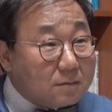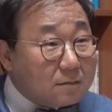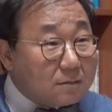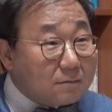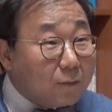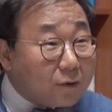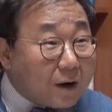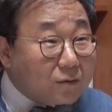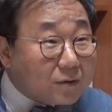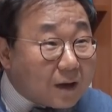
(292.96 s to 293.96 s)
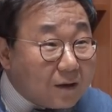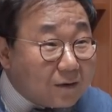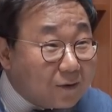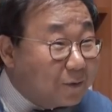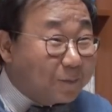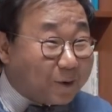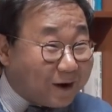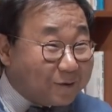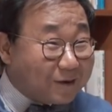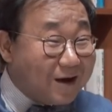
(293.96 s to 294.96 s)
그거 뭐라고 그래? 그거. 그거
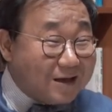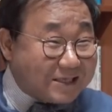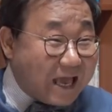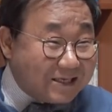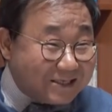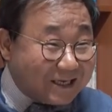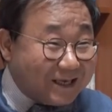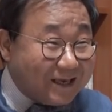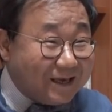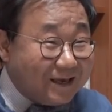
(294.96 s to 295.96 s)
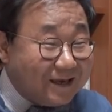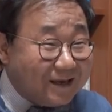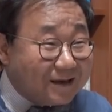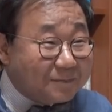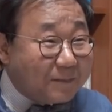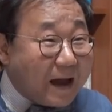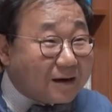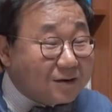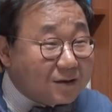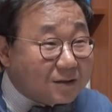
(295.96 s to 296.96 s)
뭐라고 그래? 생식기 그냥 그
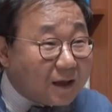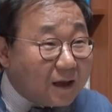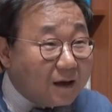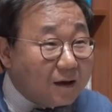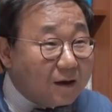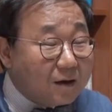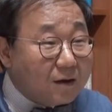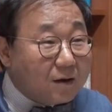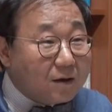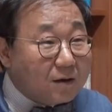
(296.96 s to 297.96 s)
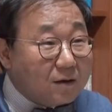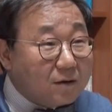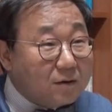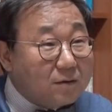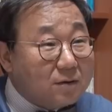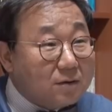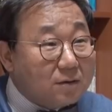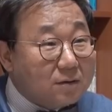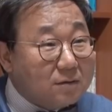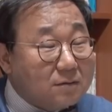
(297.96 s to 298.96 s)
용어, 용어가 이제
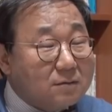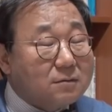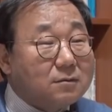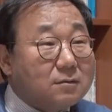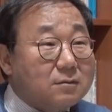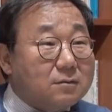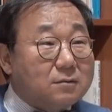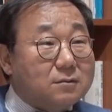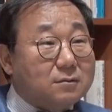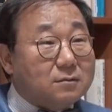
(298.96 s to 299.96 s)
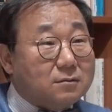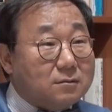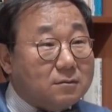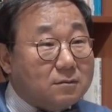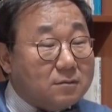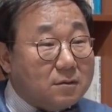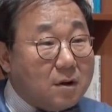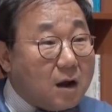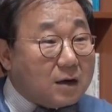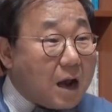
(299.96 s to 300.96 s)
당연히 그 학문적으로
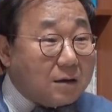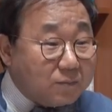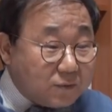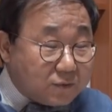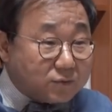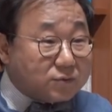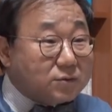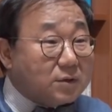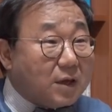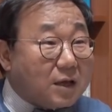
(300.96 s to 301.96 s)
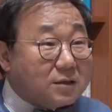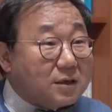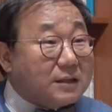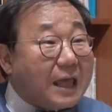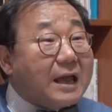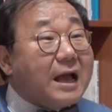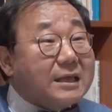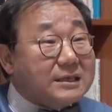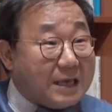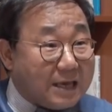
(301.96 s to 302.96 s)
쓰는 용어죠. 아니 학문적으로 쓰는 게 아니라
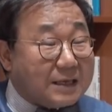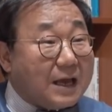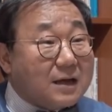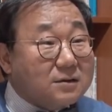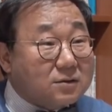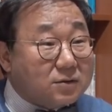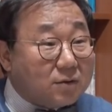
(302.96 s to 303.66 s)
내가 이야기한